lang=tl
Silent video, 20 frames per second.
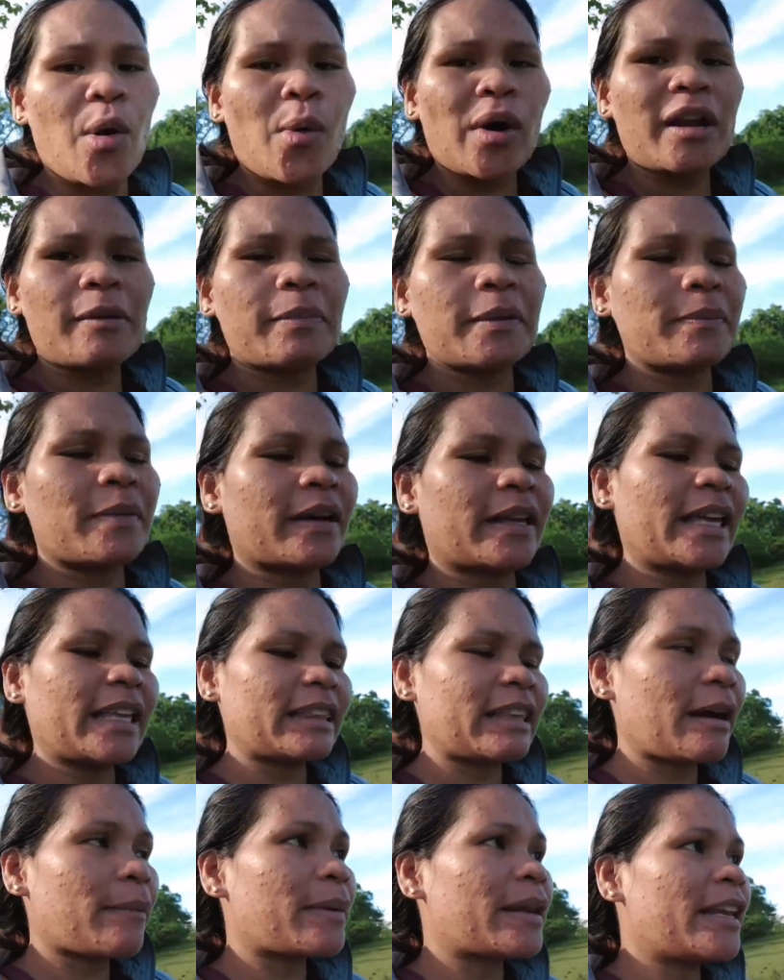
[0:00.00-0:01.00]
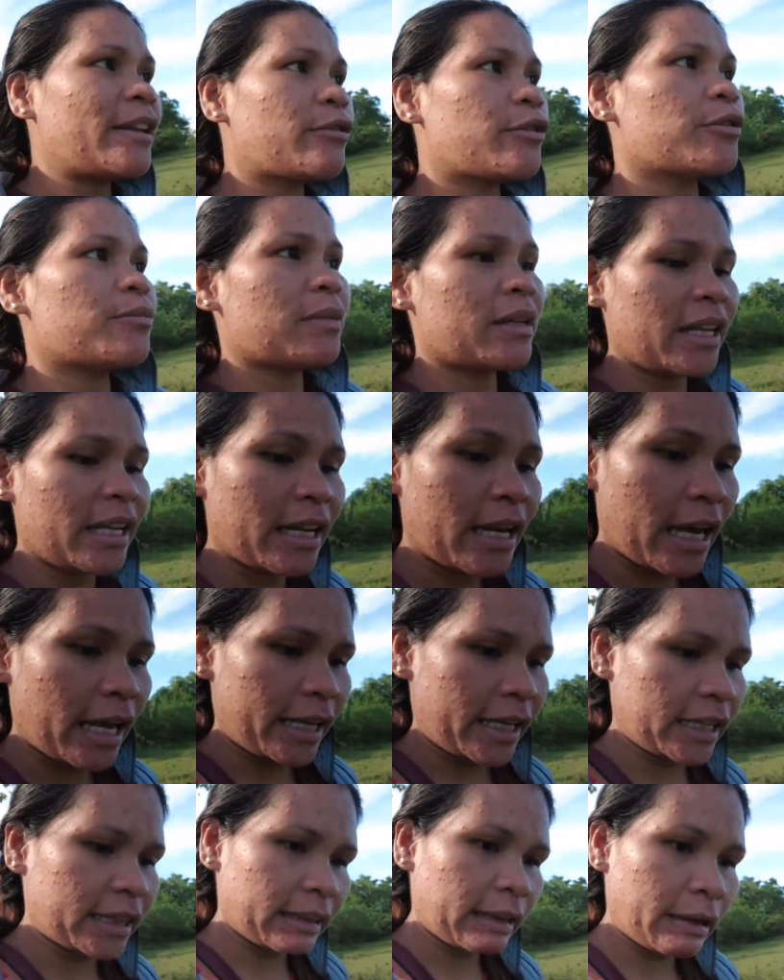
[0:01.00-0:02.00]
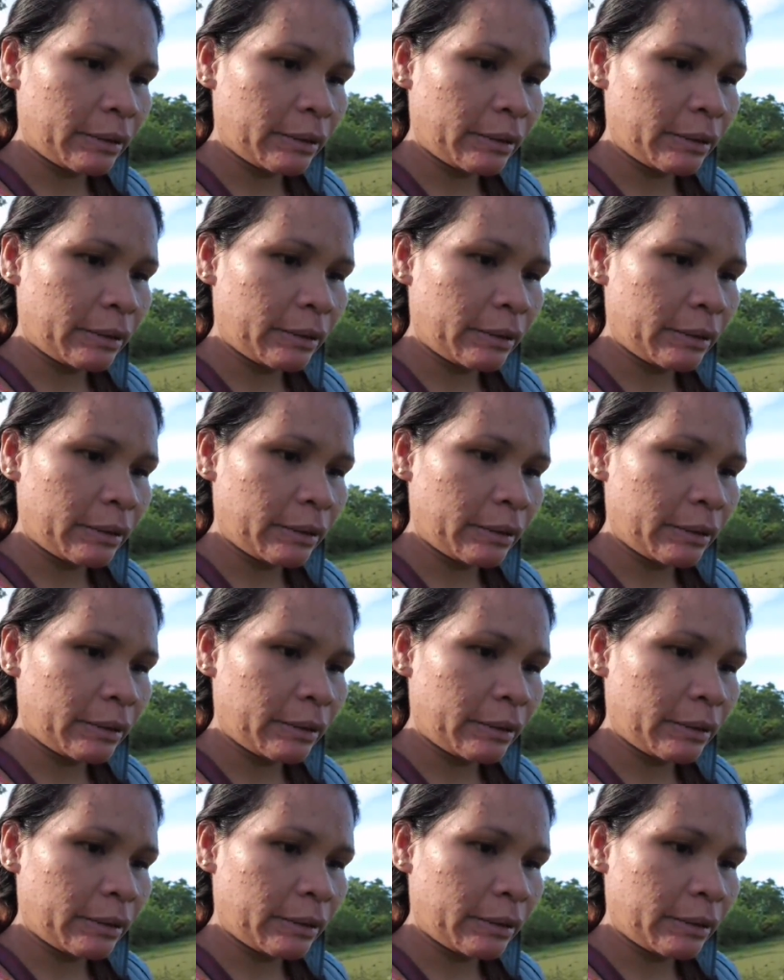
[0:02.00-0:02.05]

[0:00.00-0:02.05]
Wala pa magkitang maninuyog maninay in